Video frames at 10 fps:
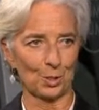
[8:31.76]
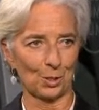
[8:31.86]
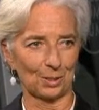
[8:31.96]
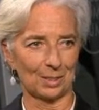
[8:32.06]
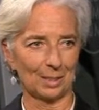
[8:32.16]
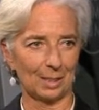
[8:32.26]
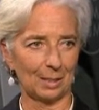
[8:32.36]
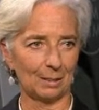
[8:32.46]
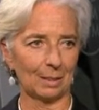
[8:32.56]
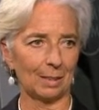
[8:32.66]
И,
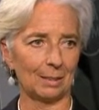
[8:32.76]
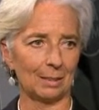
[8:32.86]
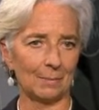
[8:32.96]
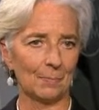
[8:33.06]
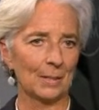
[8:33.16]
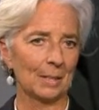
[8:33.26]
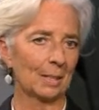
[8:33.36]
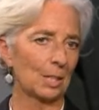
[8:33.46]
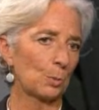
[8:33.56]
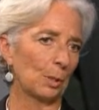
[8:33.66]
естественно, это вызывает
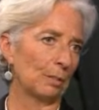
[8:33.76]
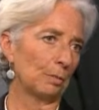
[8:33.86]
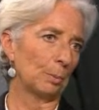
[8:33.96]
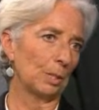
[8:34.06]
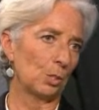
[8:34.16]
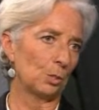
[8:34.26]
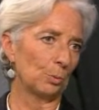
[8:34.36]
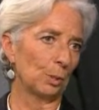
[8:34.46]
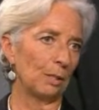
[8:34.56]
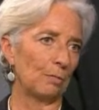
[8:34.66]
у нас огромное
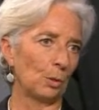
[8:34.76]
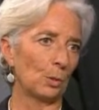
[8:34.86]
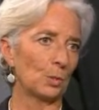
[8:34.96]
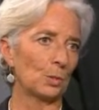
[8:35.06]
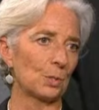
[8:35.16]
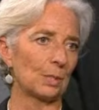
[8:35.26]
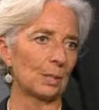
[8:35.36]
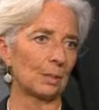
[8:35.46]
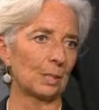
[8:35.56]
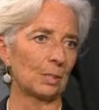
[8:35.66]
беспокойство.
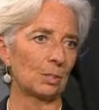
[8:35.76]
И